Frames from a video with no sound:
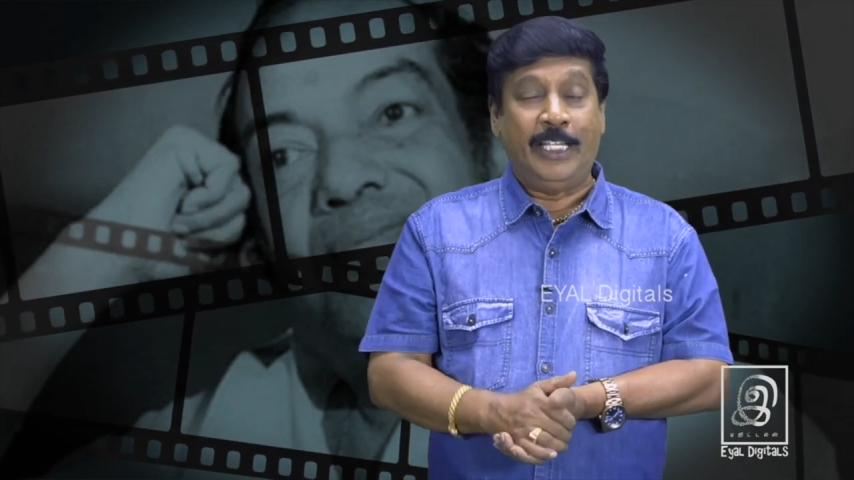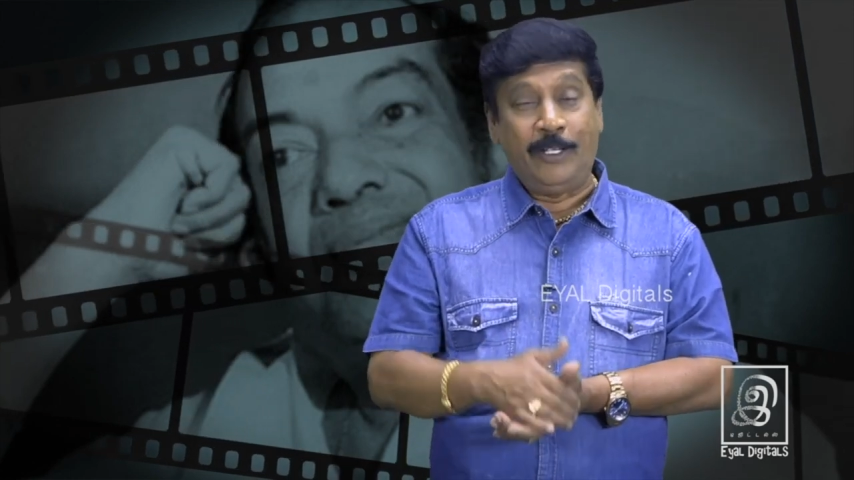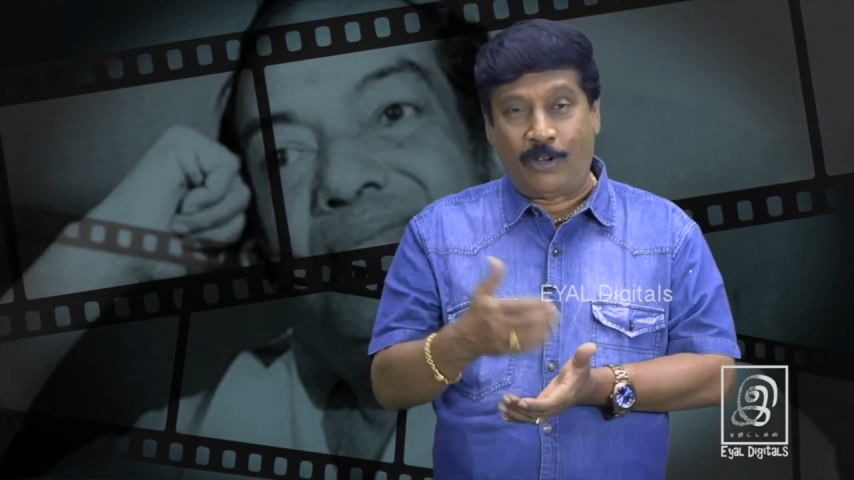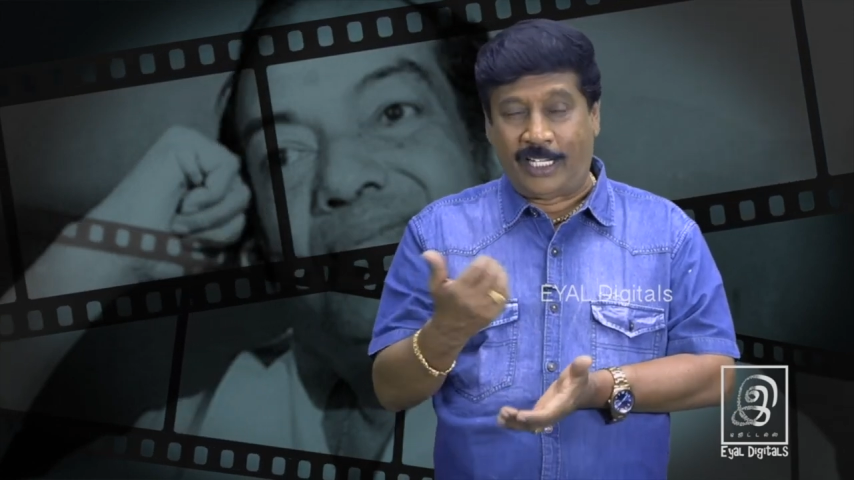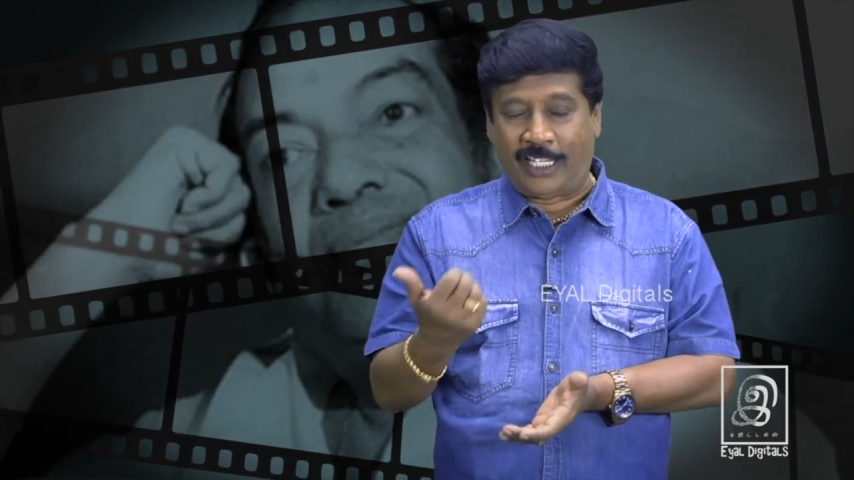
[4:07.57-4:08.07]

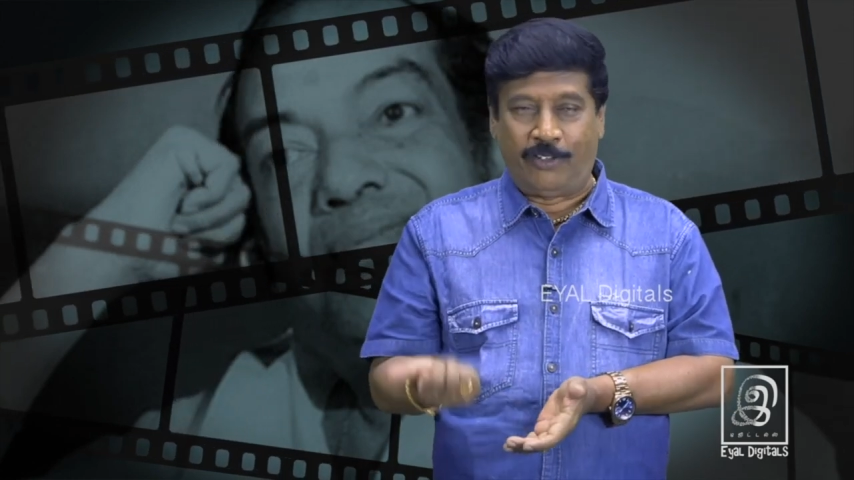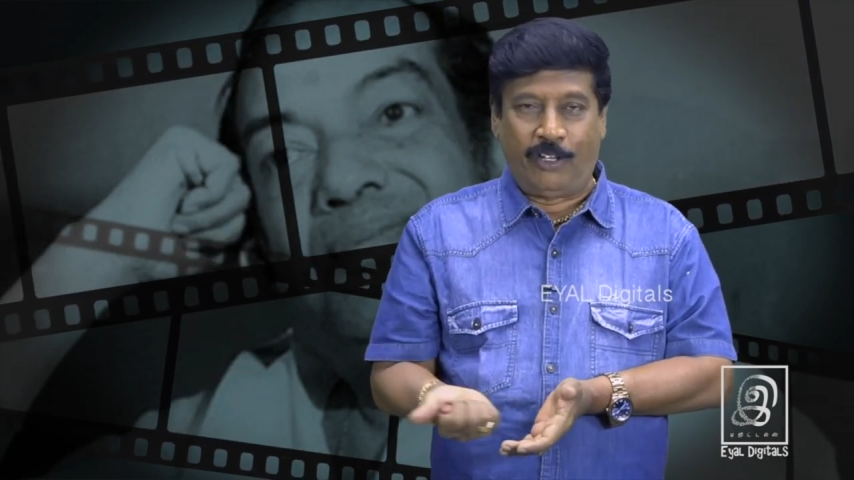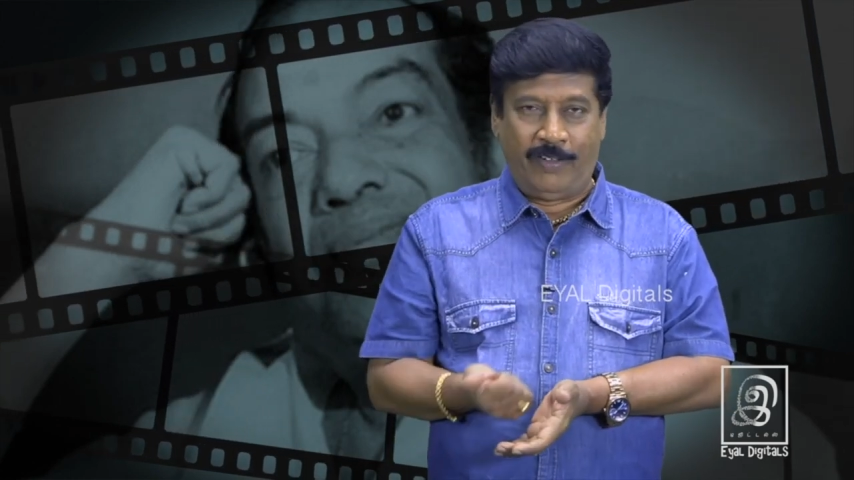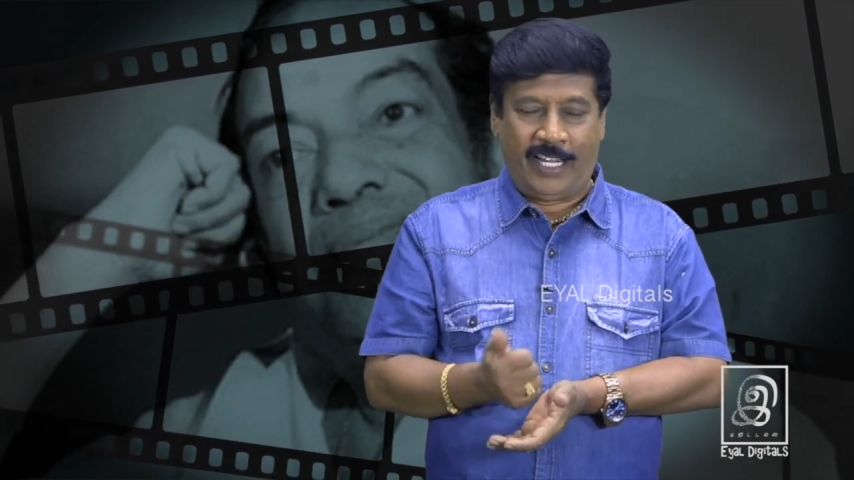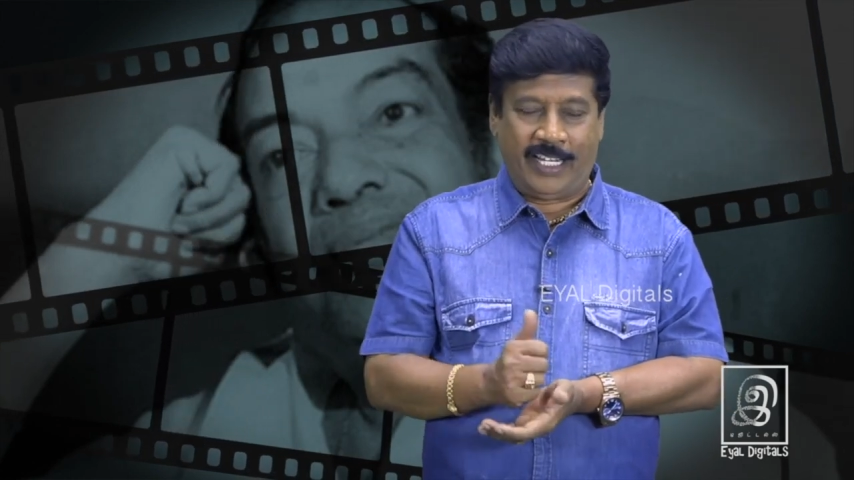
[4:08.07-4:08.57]
இன்னொரு இடத்துல
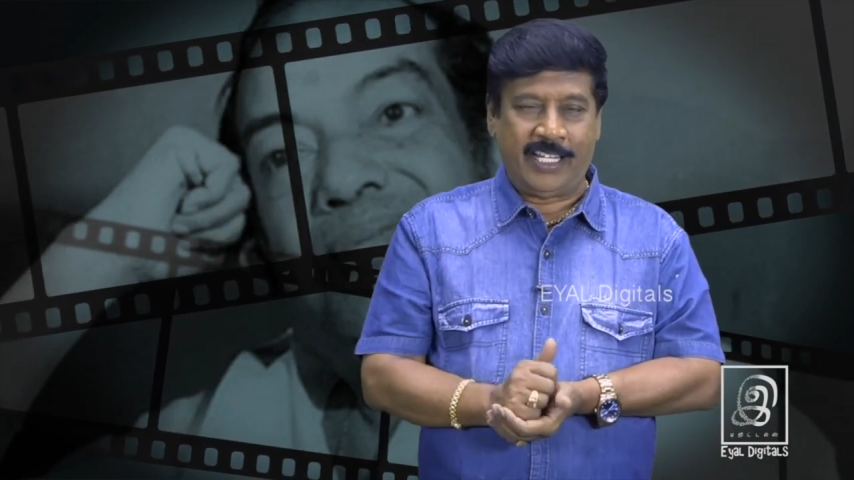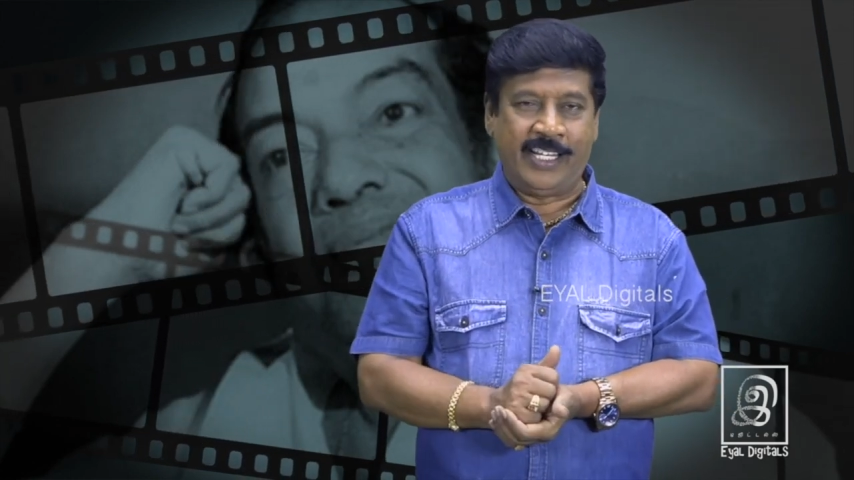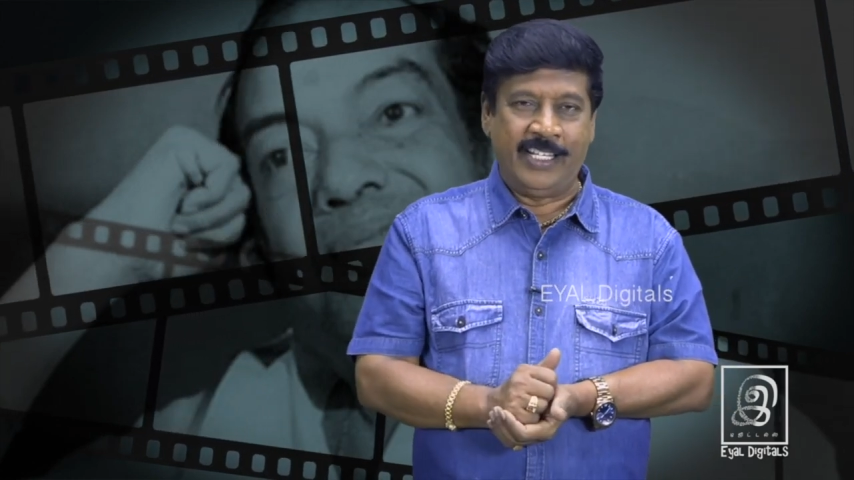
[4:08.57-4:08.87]
சொல்வார்